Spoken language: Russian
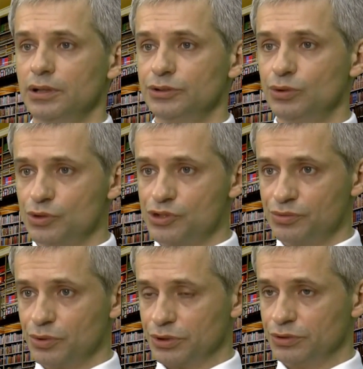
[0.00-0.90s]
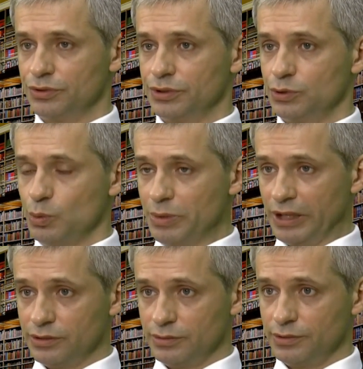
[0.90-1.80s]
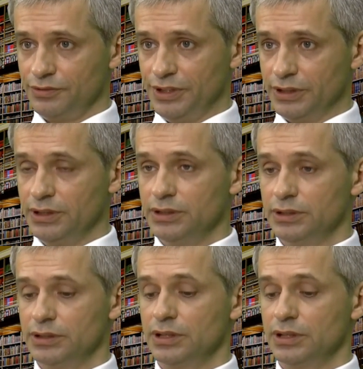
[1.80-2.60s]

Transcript: До IV, до V века,